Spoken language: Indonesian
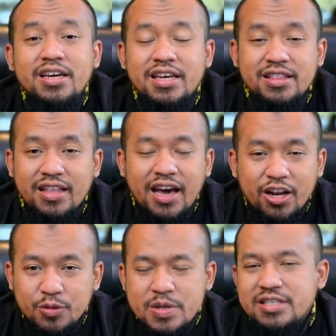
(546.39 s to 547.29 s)
kita
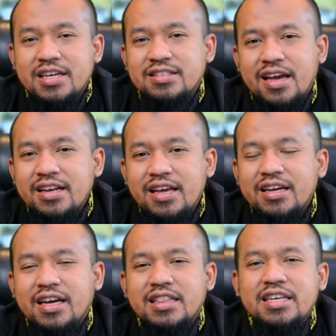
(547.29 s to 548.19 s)
harus
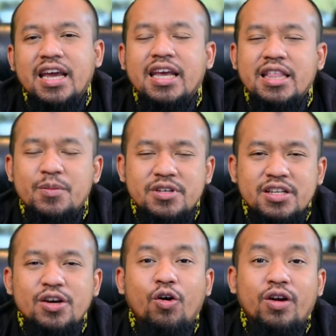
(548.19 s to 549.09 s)
bijaksana ketika kita
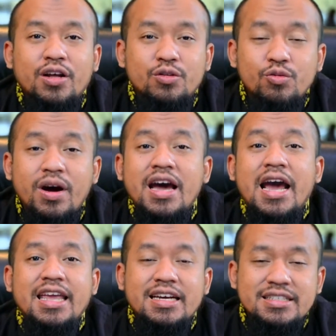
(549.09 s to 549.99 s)
menjadi orang tua
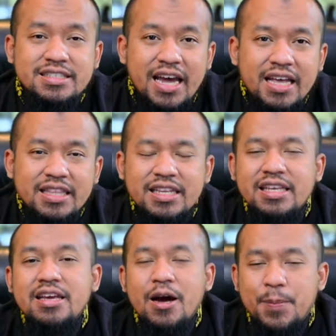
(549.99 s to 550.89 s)
yang saat
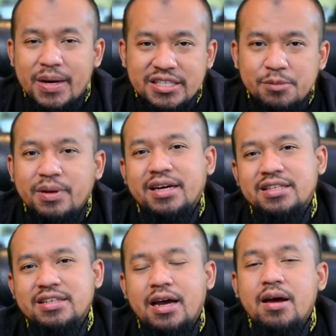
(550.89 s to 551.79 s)
ini masih
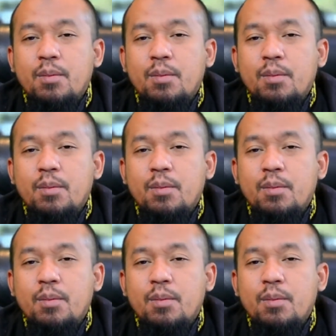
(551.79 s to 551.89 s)
bekerja.